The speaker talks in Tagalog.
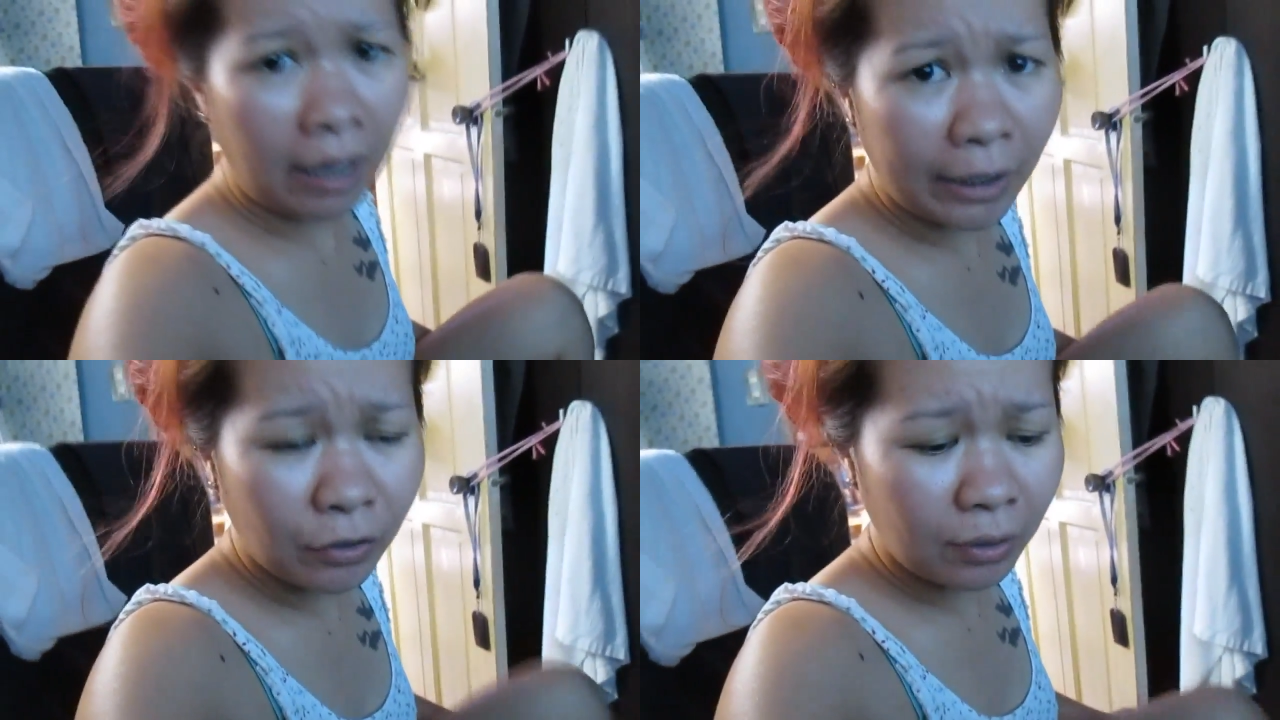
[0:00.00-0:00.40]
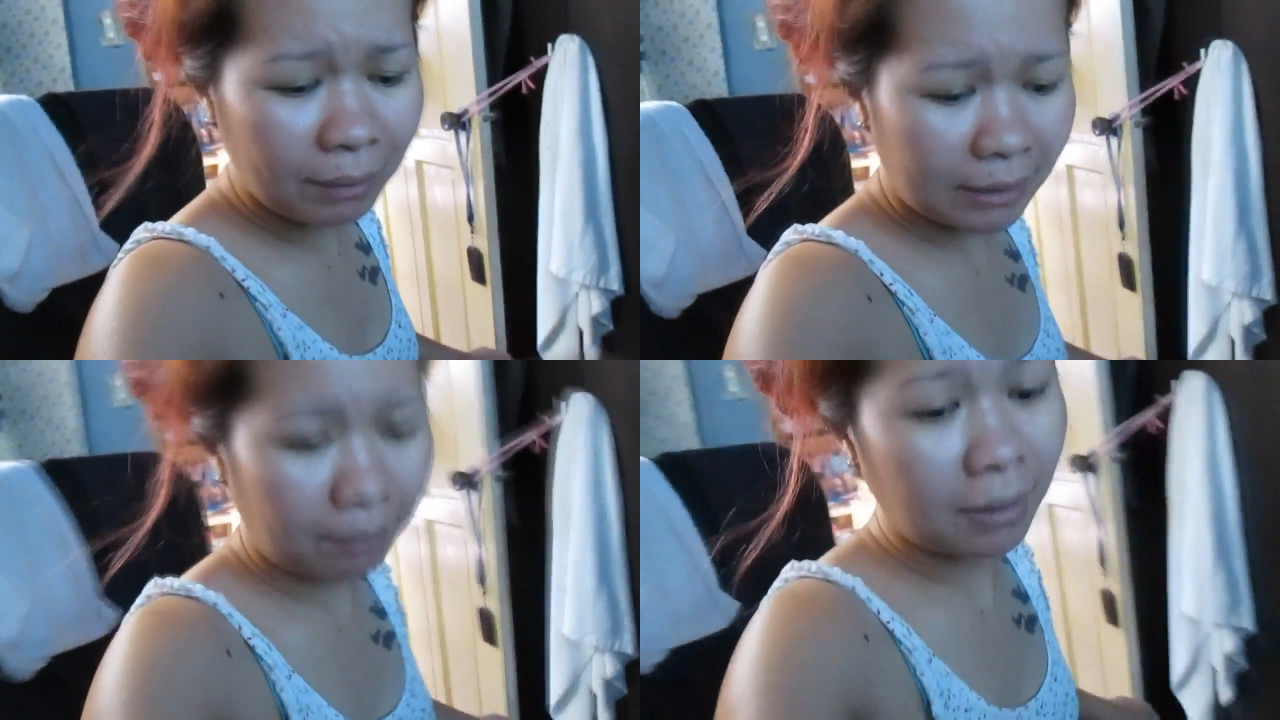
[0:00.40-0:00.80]
Ayaw niya
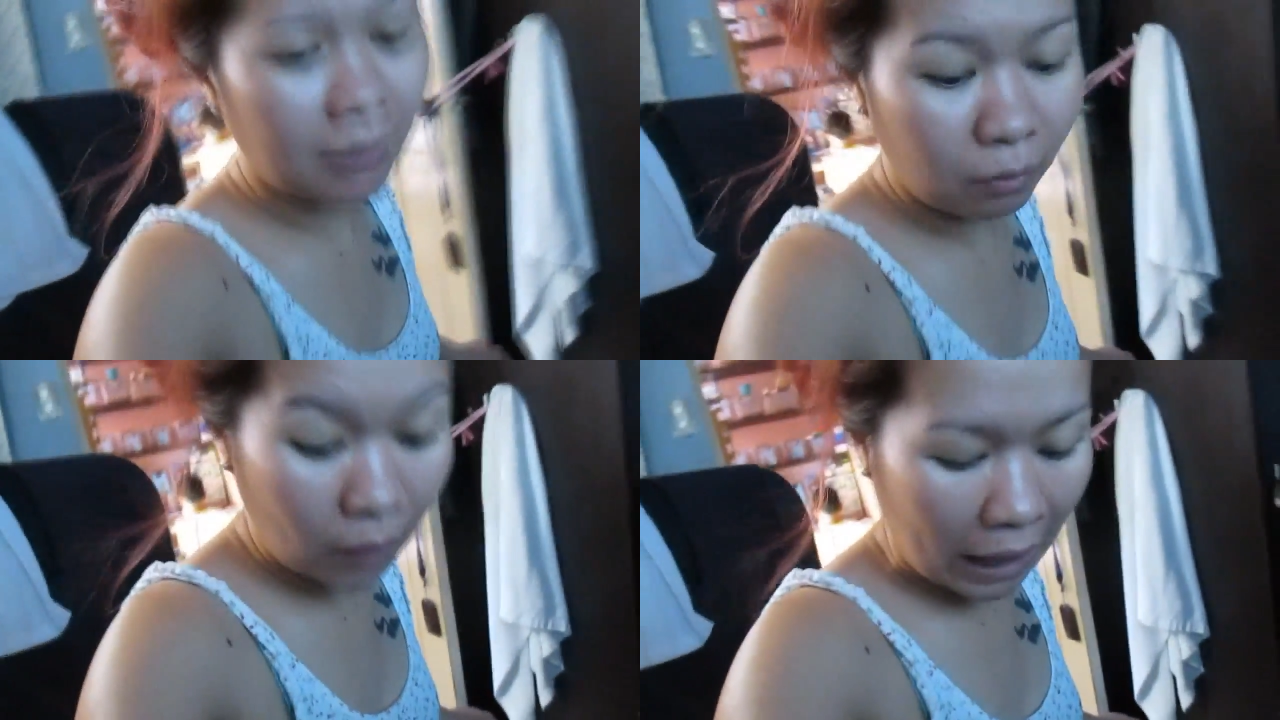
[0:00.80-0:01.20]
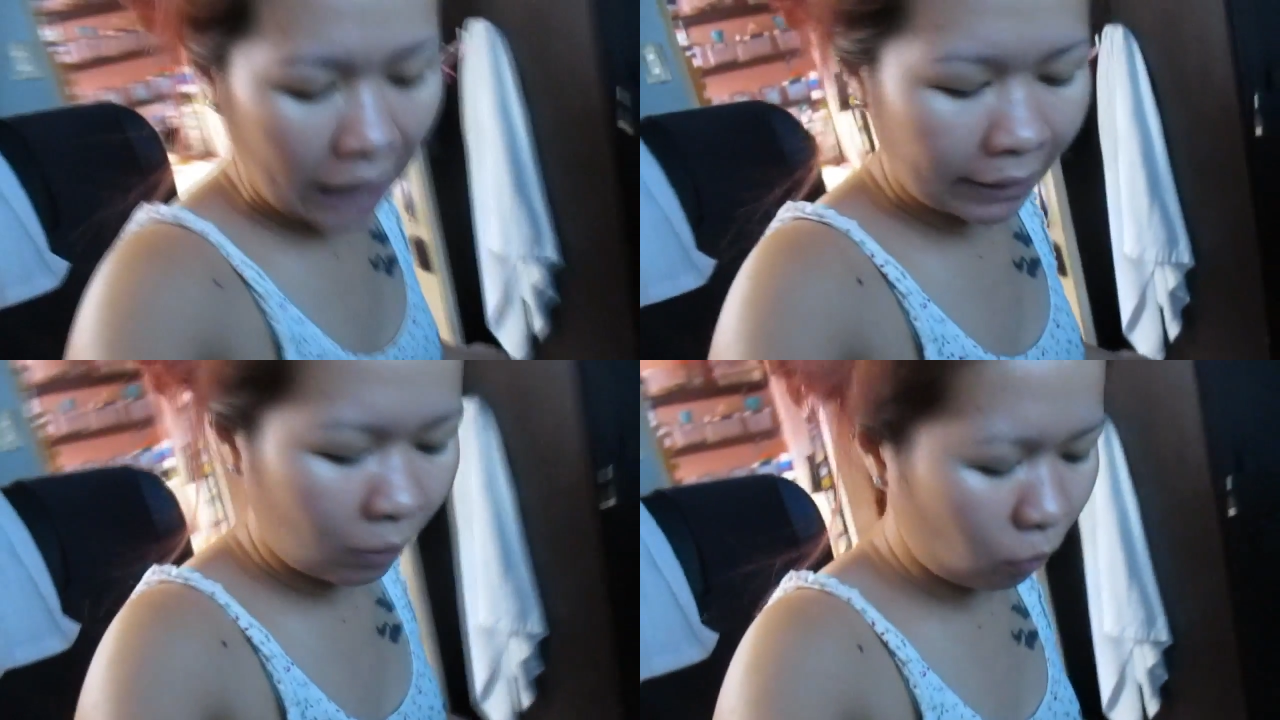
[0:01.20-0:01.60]
pa sabihin.
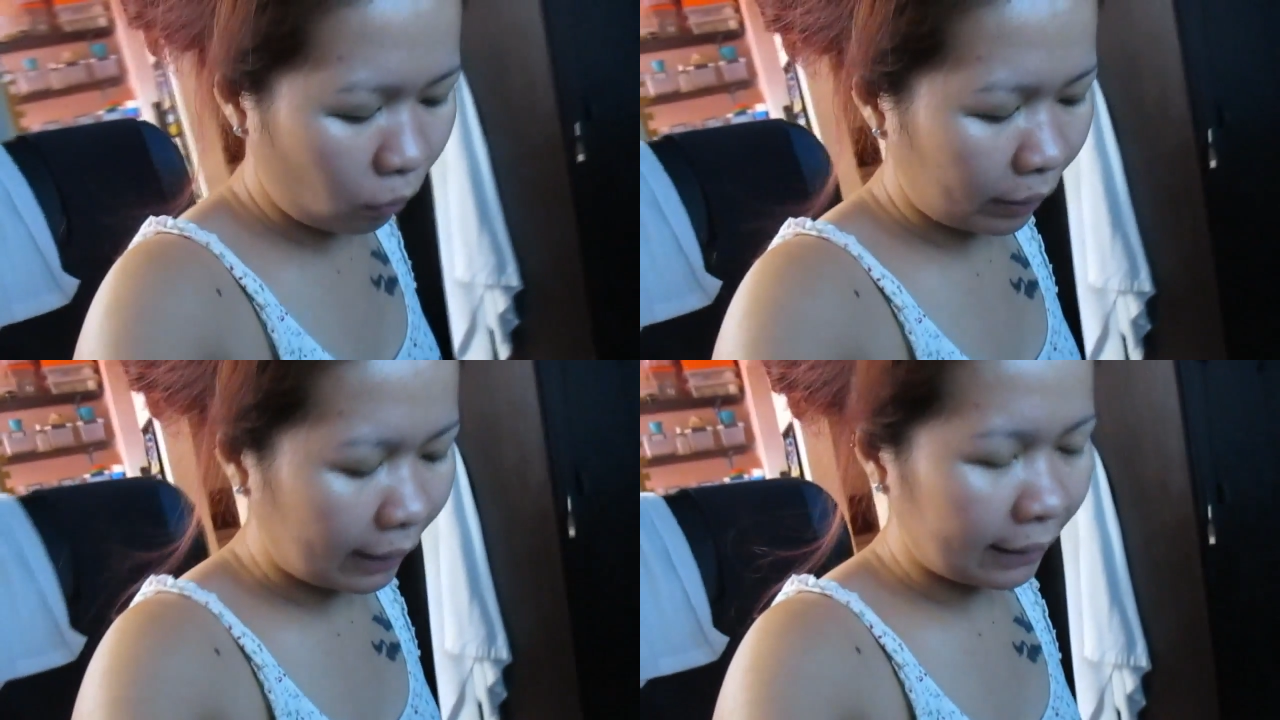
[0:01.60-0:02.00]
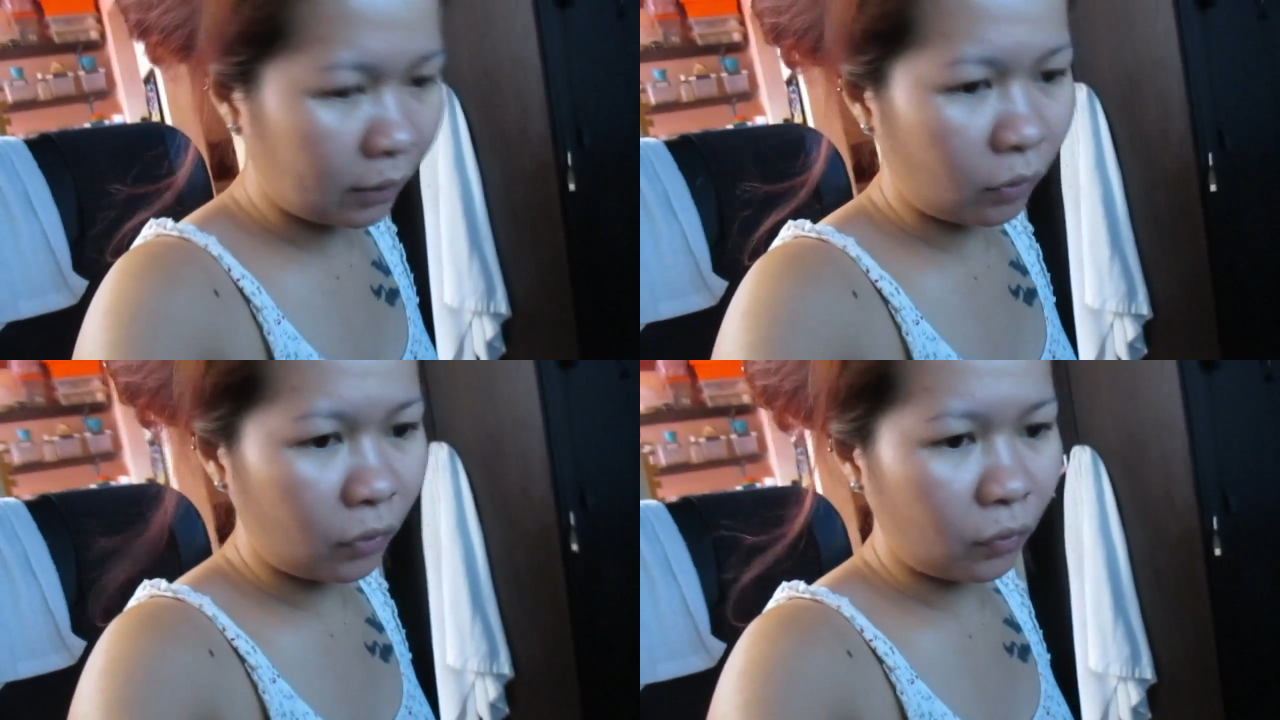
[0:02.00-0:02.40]
Wala daw. Okay lang
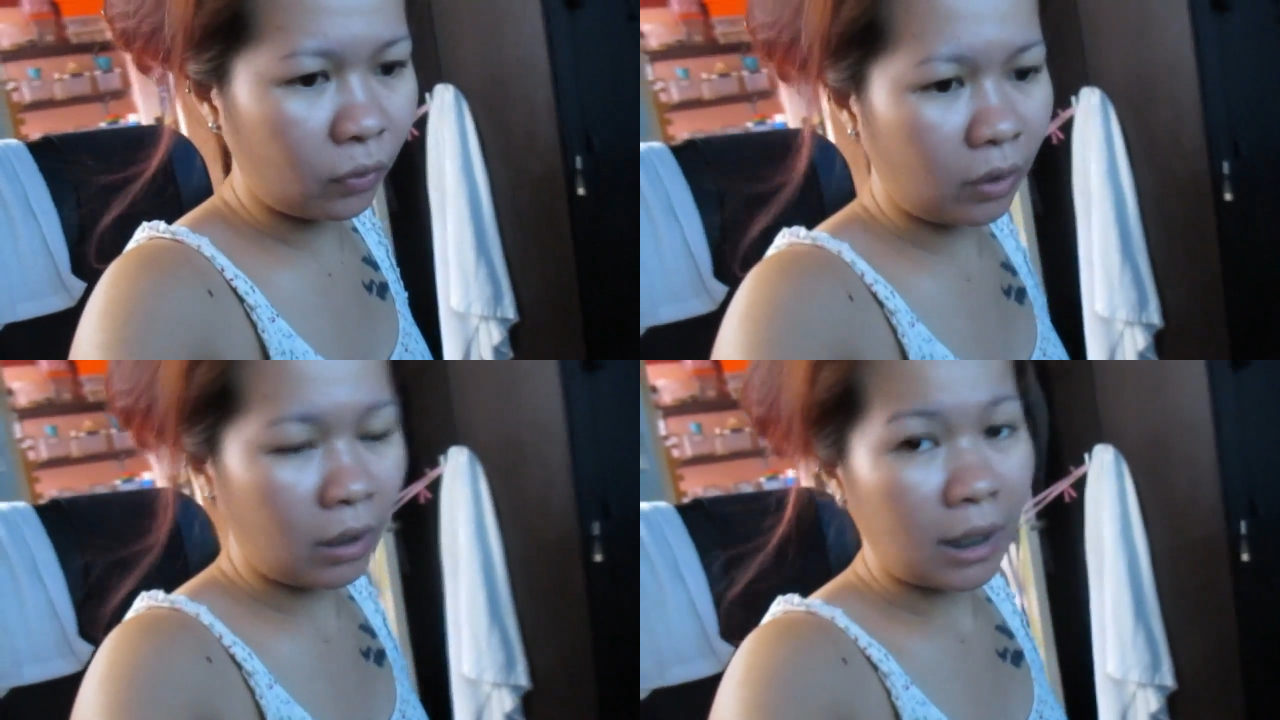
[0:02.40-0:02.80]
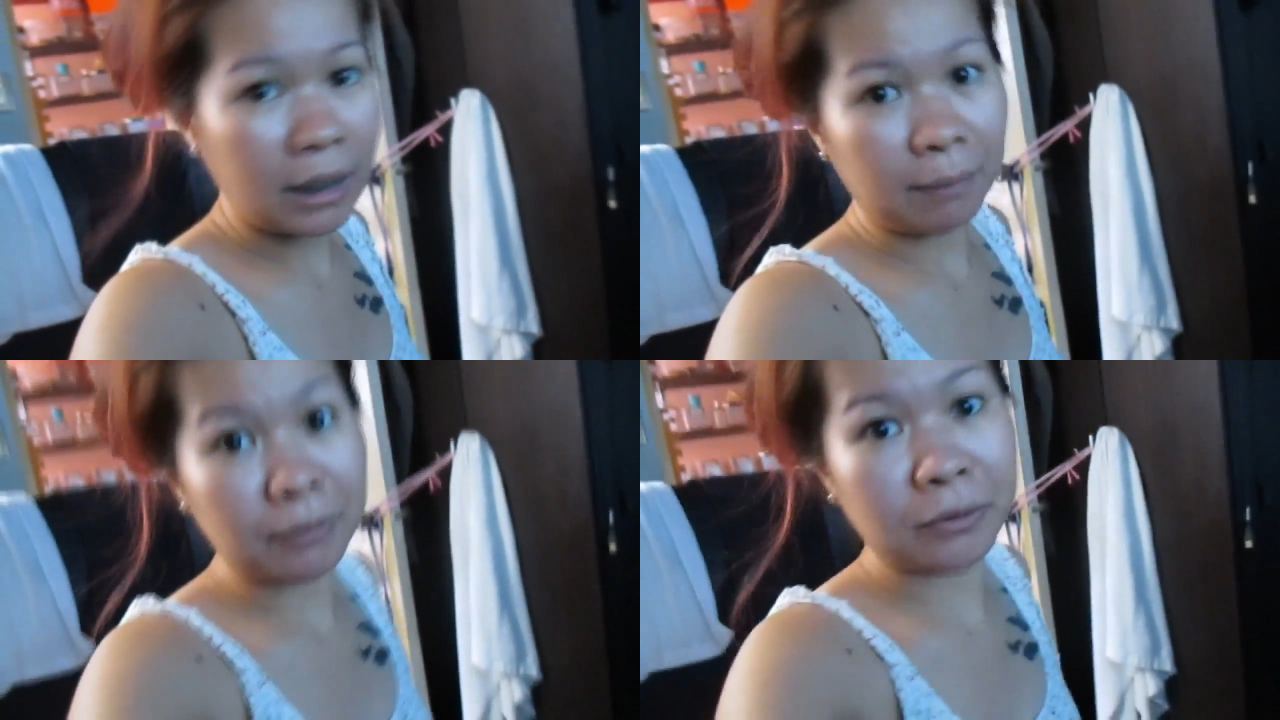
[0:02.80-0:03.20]
daw yun. Tapos